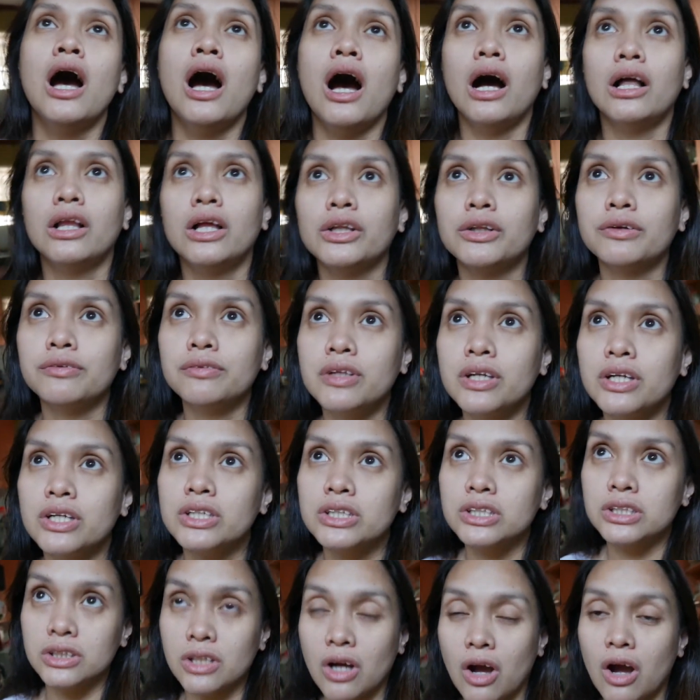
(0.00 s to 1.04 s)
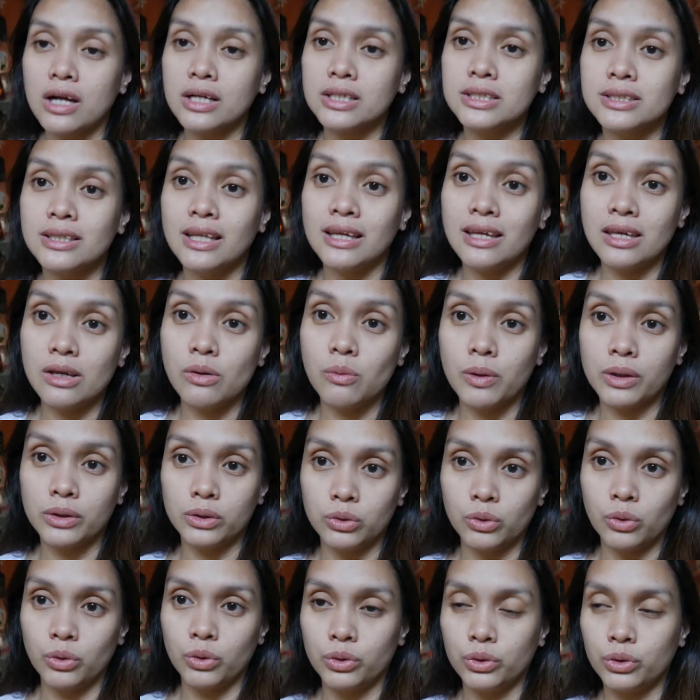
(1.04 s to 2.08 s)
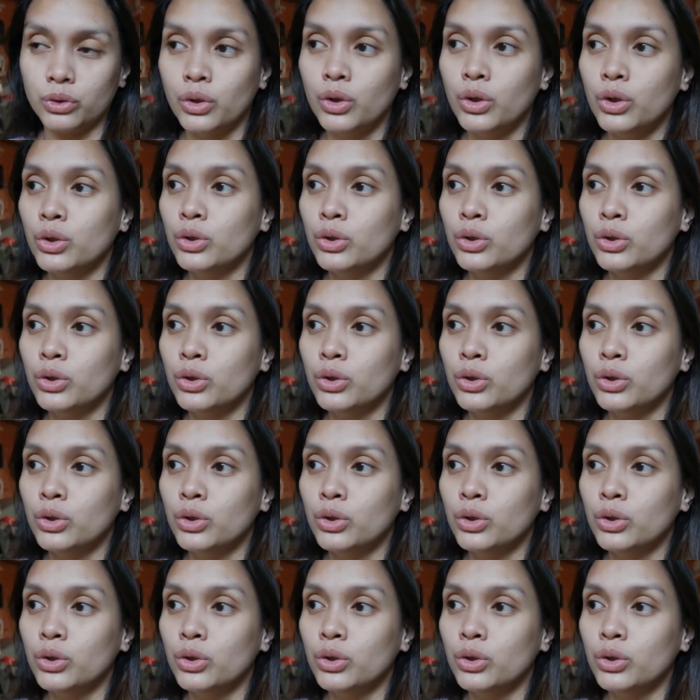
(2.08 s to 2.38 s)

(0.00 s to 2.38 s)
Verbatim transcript: a lot of their stocks na iwan doon.